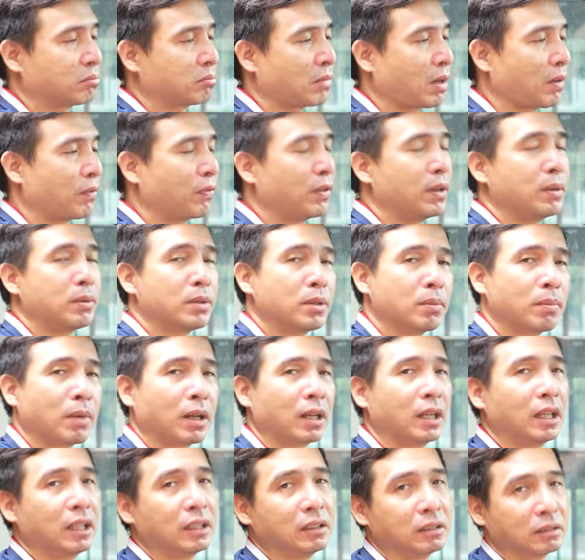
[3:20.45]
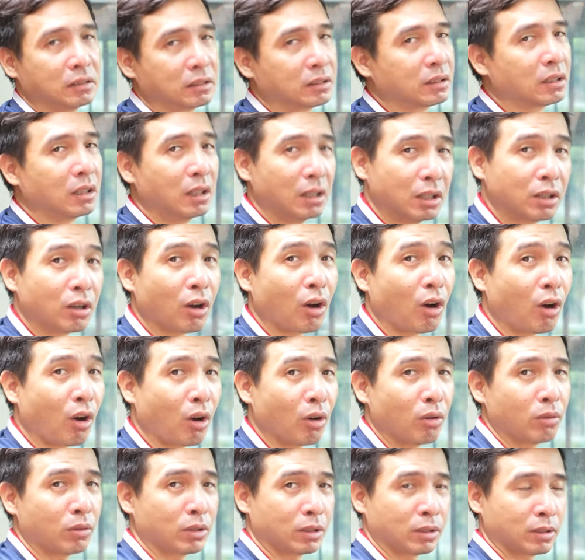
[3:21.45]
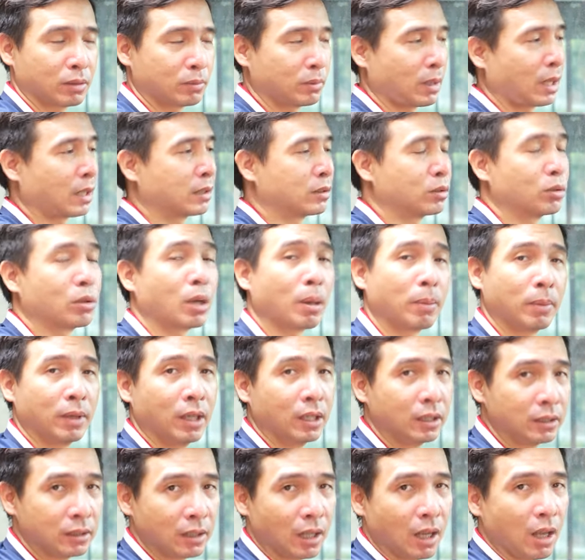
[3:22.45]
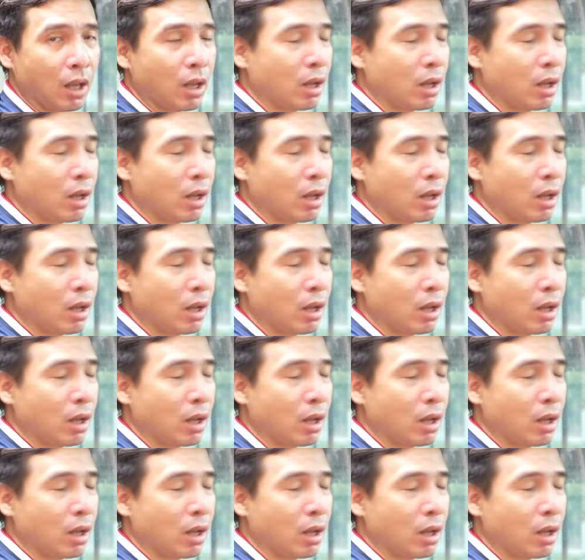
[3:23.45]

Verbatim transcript: bàn phím trên màn hình hơi khó bằng dùng cảm ứng